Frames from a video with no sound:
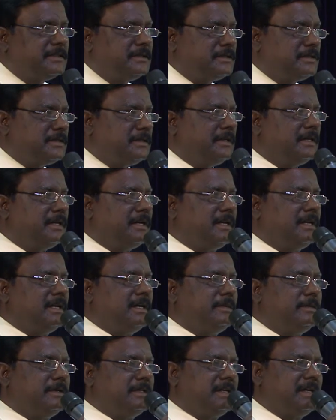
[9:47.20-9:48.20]
கிறிஸ்து நிதான
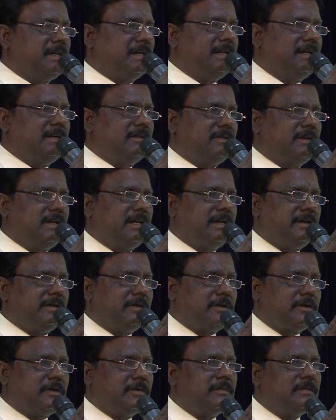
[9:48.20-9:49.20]
நாமத்தினாலே உங்கள்
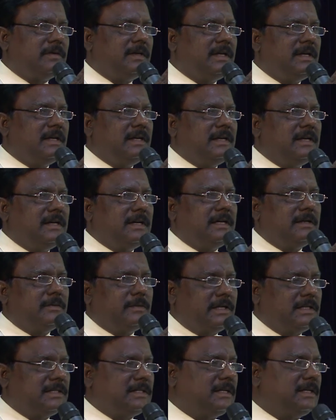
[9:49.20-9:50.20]
அனைவருக்கும் என்
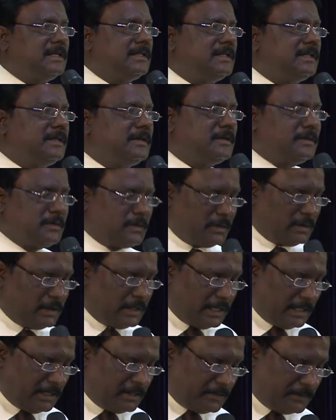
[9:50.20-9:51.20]
வாழ்த்துக்களை தெரிவித்துக்
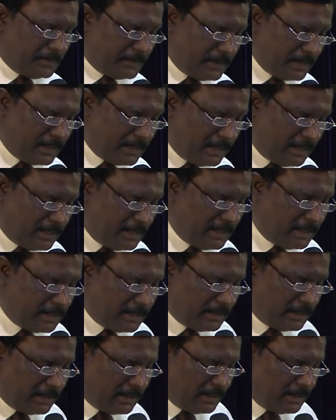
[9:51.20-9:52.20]
கொள்கிறேன் இந்த காலை
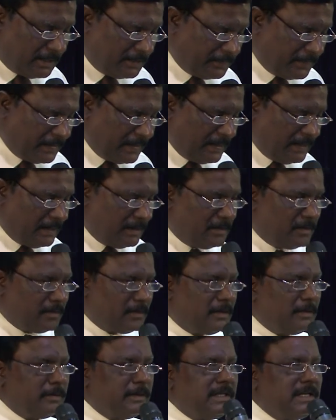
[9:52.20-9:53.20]
ஆராதனில்
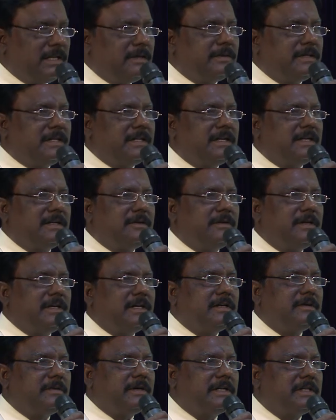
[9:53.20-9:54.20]
உங்கள் மதியில் வந்து ஆண்டோடைய
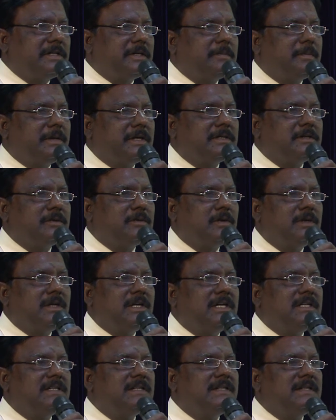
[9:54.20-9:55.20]
வார்த்தையை பகிர்ந்து கொள்ள
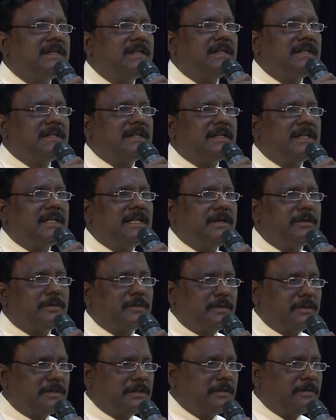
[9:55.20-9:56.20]
தேவன்
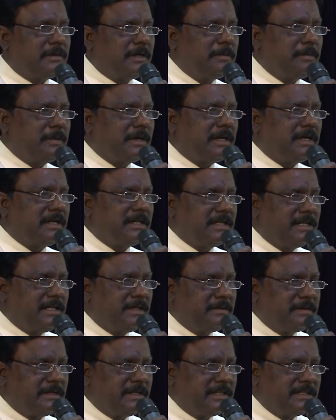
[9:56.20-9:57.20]
கொடுத்த வாய்ப்புக்காக
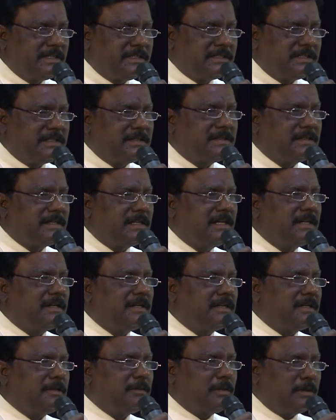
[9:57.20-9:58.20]
தேவன் நன்றி செலுத்துகிறேன்
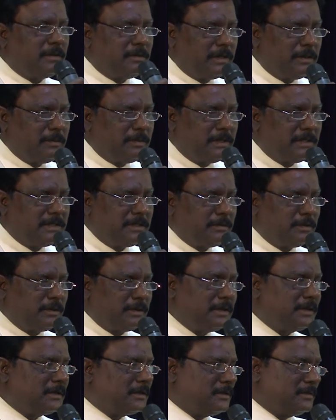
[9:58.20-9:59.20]
அதுபோல் வாய்ப்பு அளித்த
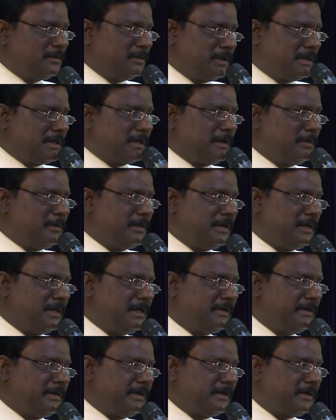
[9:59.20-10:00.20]
போதவருக்கும் போதவருக்கும்
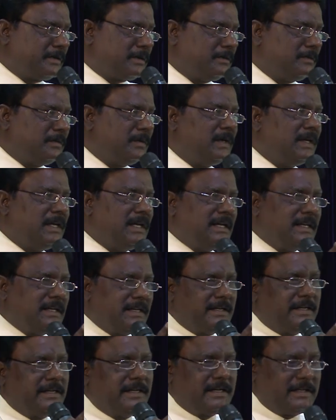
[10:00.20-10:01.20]
அனைவருக்கும்
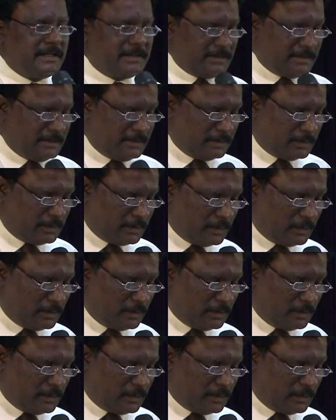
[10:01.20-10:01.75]
நன்றியை நான் தெரிவித்துக்